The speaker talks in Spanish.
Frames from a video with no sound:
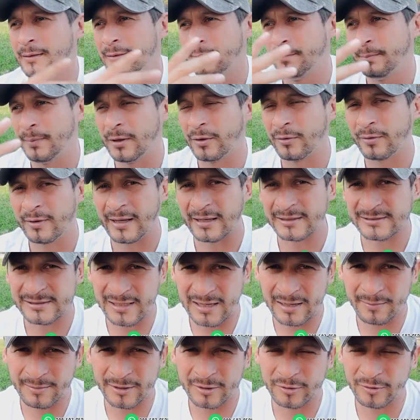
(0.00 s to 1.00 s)
pero casi
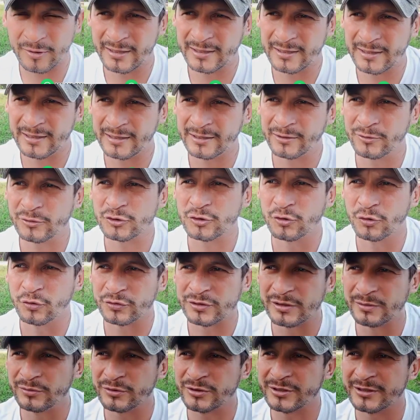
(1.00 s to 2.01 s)
la mayoría de ganaderos
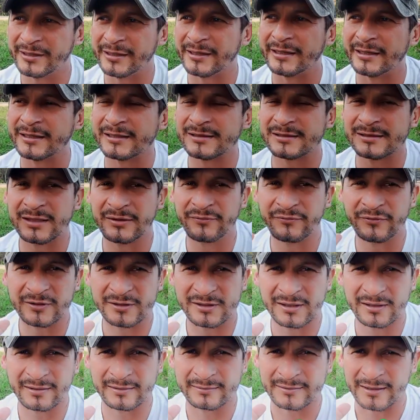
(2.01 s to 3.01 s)
conocemos que es
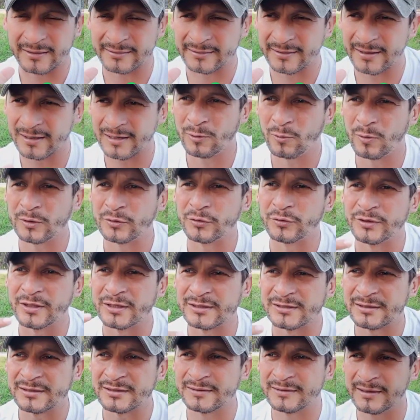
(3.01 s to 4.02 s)
difícil de tratarla cuando
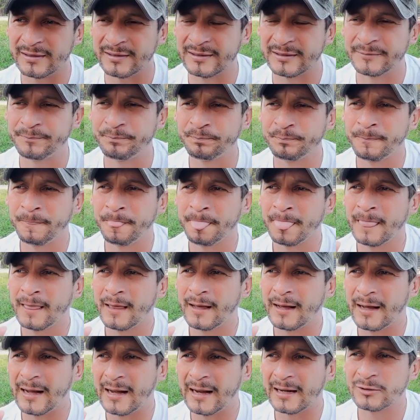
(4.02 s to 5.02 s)
ya se tiene
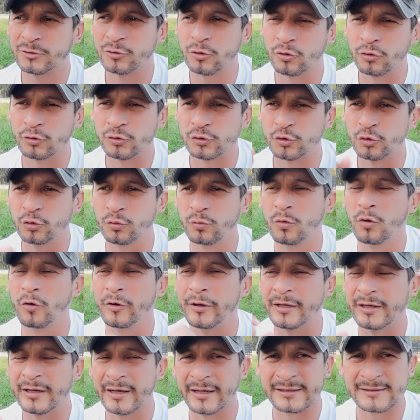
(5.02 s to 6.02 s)
alto consumo e
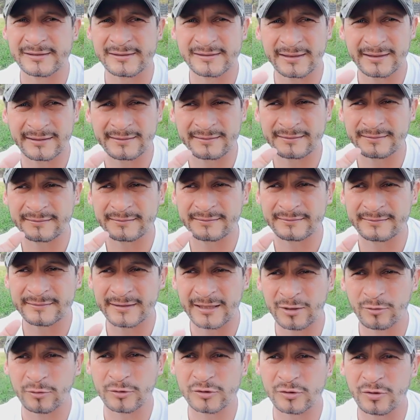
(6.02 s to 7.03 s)
ingesta
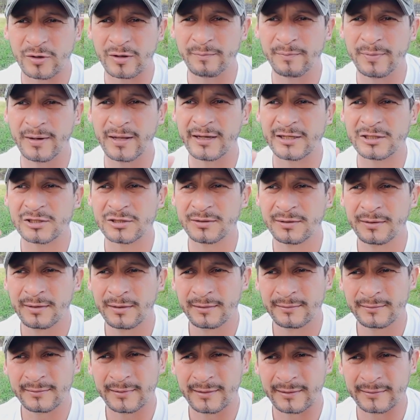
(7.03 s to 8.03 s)
de nuestros ejemplares
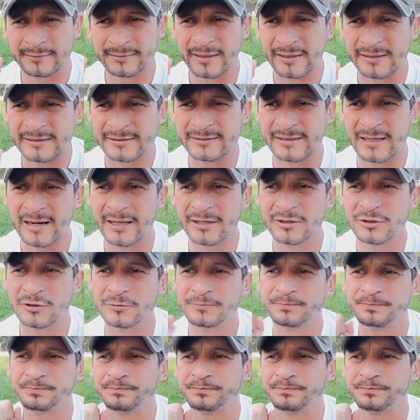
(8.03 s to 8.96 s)
de este lecho.